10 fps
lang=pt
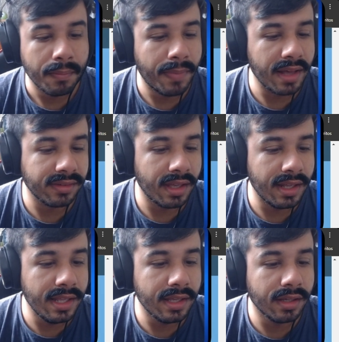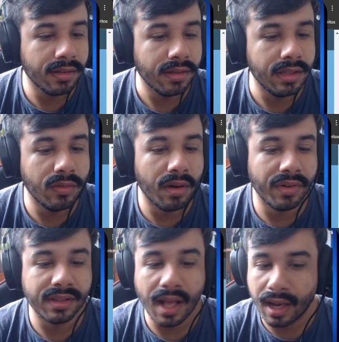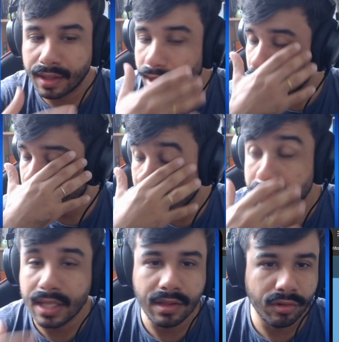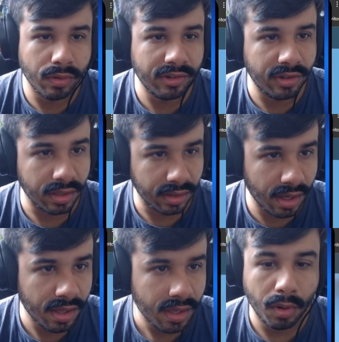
pasta da relíquia e o avatar lá da, da Lady de lua cheia, tá?